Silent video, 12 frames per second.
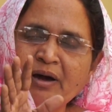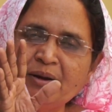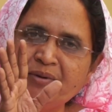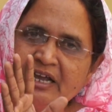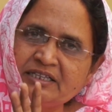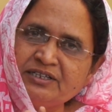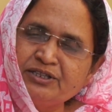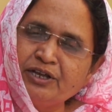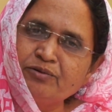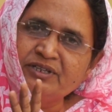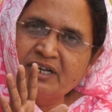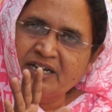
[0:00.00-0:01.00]
మనం ఏది
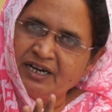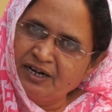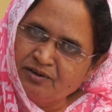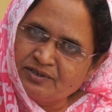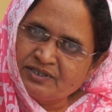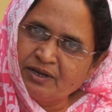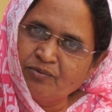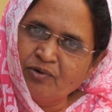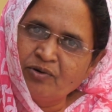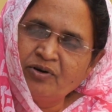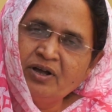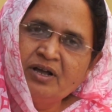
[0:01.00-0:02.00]
దేవుని దగ్గర
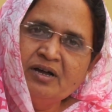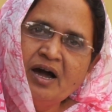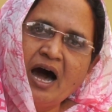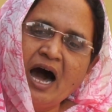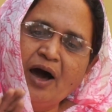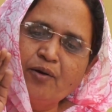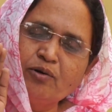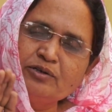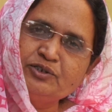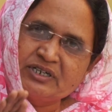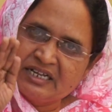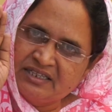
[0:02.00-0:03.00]
ఏడుస్తామో ఆ
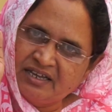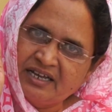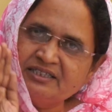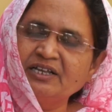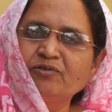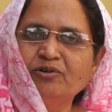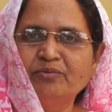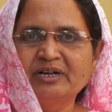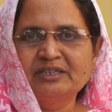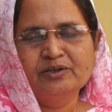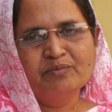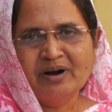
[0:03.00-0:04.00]
రోజుకి అదే దేవుడు
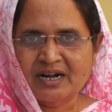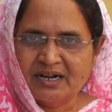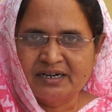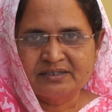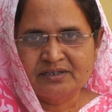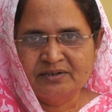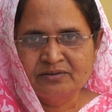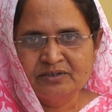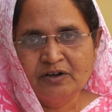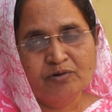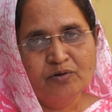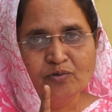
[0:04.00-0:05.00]
మనతో మాట్లాడతాడు
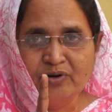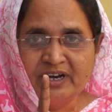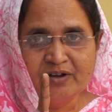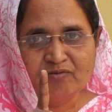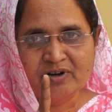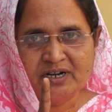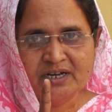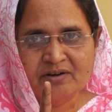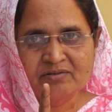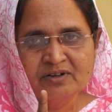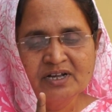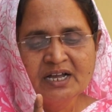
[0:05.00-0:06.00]
ఎవరో ఉండే
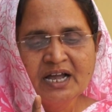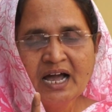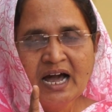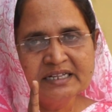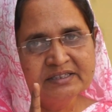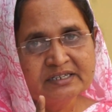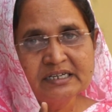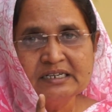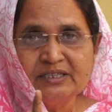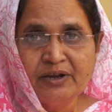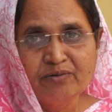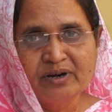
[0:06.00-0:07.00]
ఉంటారు
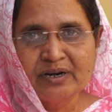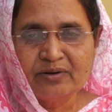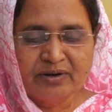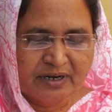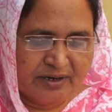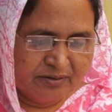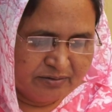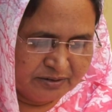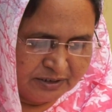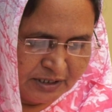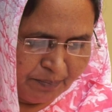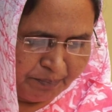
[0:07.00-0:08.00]
అందుకని దేవుడు అంటున్నాడు
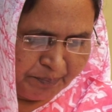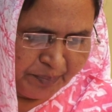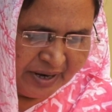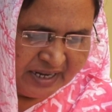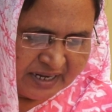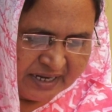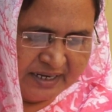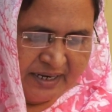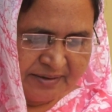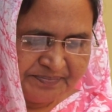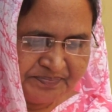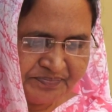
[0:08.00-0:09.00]
ఎప్పటికైనా